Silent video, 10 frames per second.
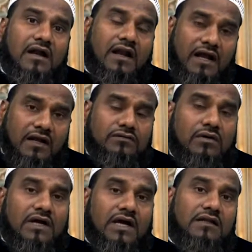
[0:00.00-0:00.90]

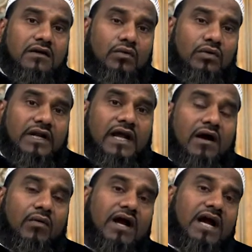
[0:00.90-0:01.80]
లైలతుల్ కదర్ ఉండే
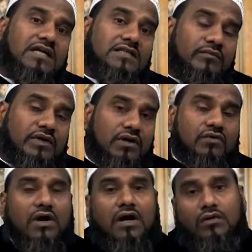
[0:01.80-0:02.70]
అవకాశం
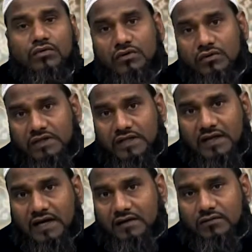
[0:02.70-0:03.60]
ఎక్కువగా ఉంటుంది
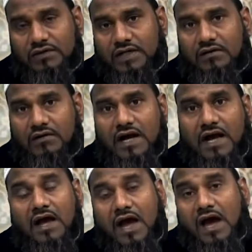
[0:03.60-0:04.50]
అని ఉంది కనుక
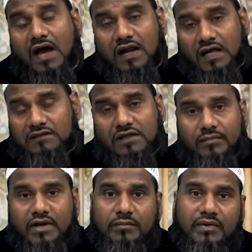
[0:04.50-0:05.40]
ఆ రాత్రిని
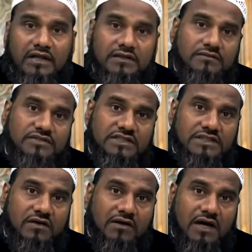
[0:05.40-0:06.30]
మనం ప్రయత్నం
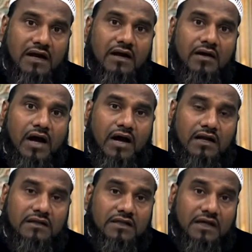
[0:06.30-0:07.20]
చేసే యొక్క ఆ
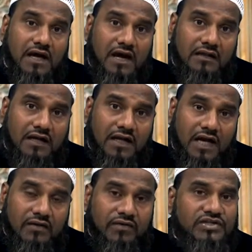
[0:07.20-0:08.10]
రత్న ఆ దాన్ని
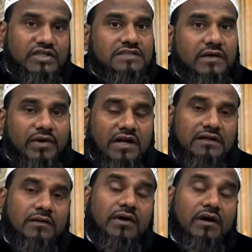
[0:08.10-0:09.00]
అన్వేషించే
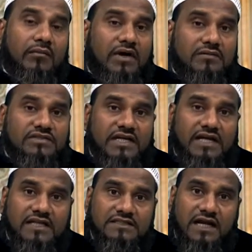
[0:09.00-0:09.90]
ప్రయత్నం మనం
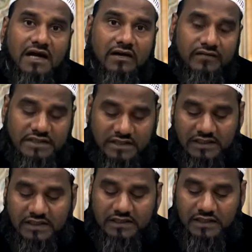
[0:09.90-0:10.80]
చేయాల్సిన
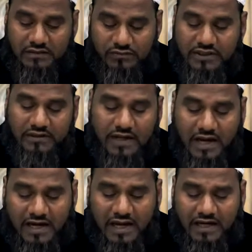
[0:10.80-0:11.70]
ఆవశ్యకత ఎంతైనా ఉంది
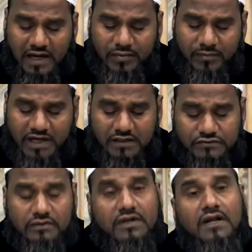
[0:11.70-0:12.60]
అలాగే అభిమాన
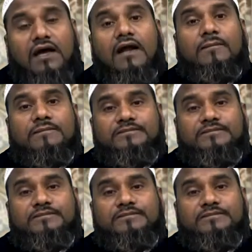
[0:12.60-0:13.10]
సోదరులారా